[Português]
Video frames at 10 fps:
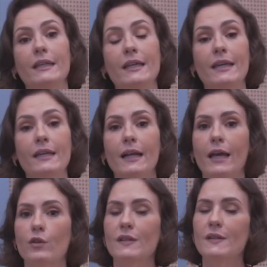E aí,
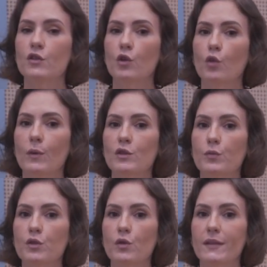claro que existem algumas
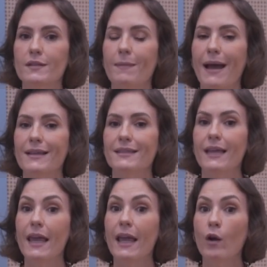opções
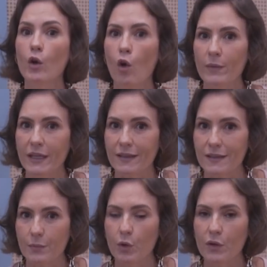mais
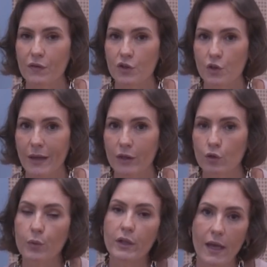econômicas para o
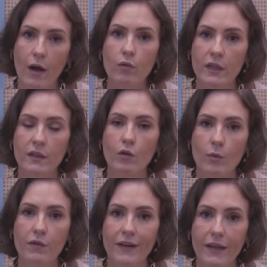investimento, porque é um item,
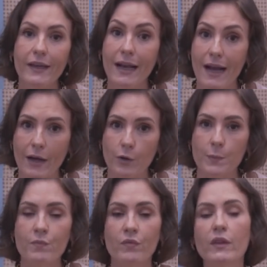como eu falei, caro.
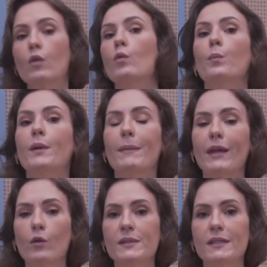Então, a
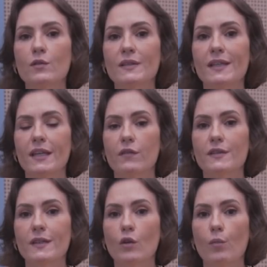primeira opção seria
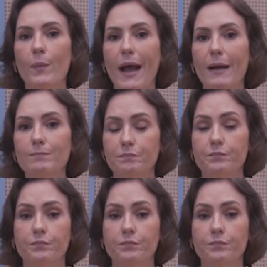você comprar